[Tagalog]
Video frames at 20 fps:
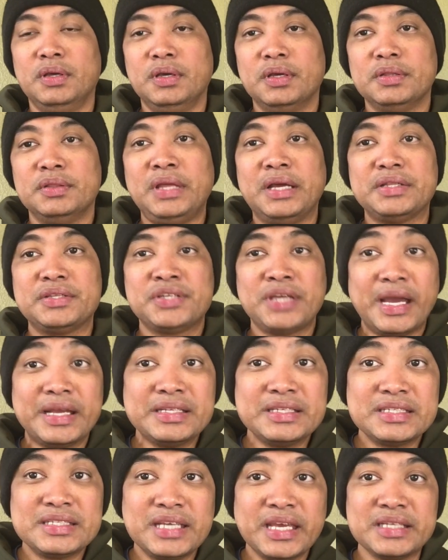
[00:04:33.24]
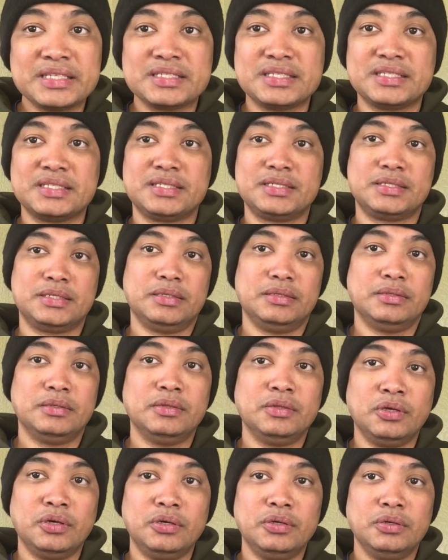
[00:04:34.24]
the chances,
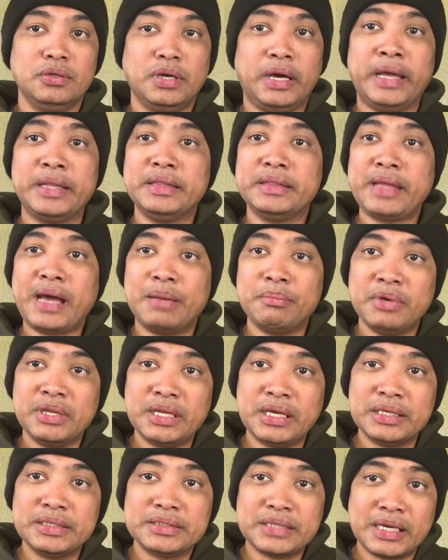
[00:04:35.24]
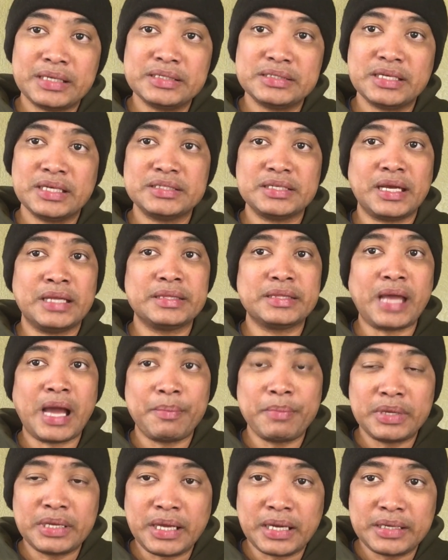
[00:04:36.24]
no? Ang dami ng chances, ang
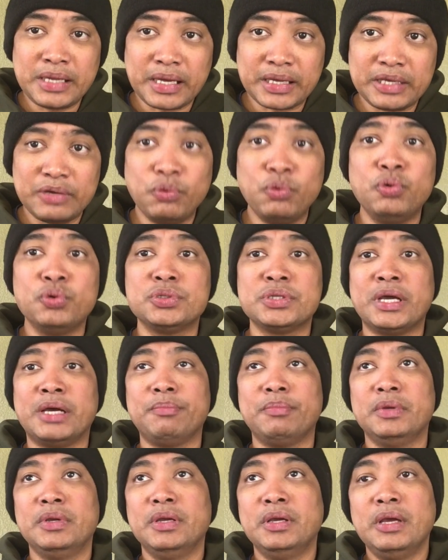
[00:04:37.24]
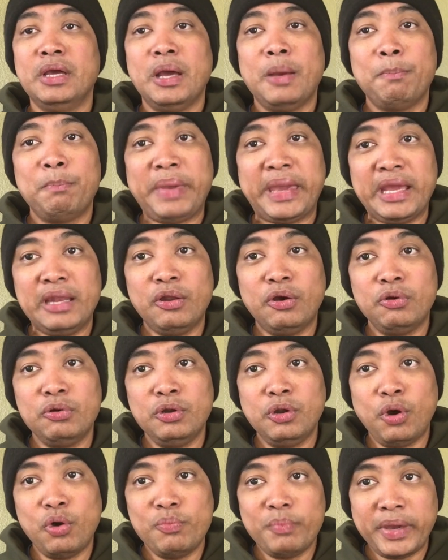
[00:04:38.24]
dami ng nakiusap, fellow
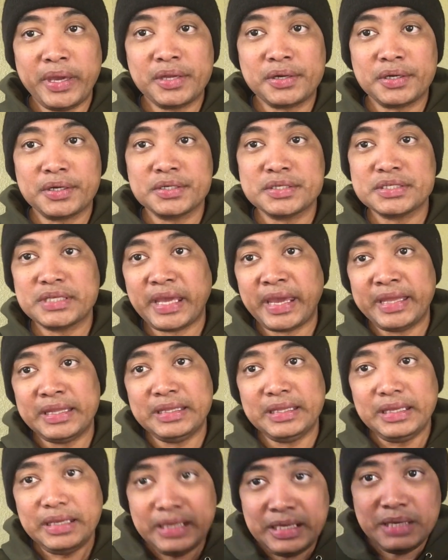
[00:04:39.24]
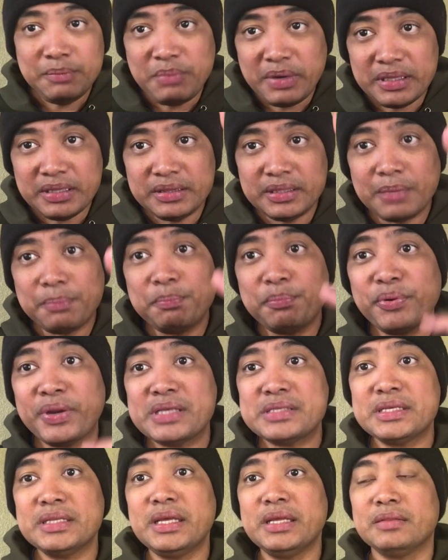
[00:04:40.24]
lawmakers, and even the
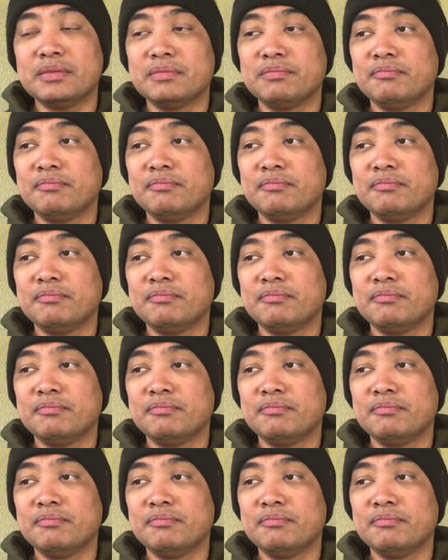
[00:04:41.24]
President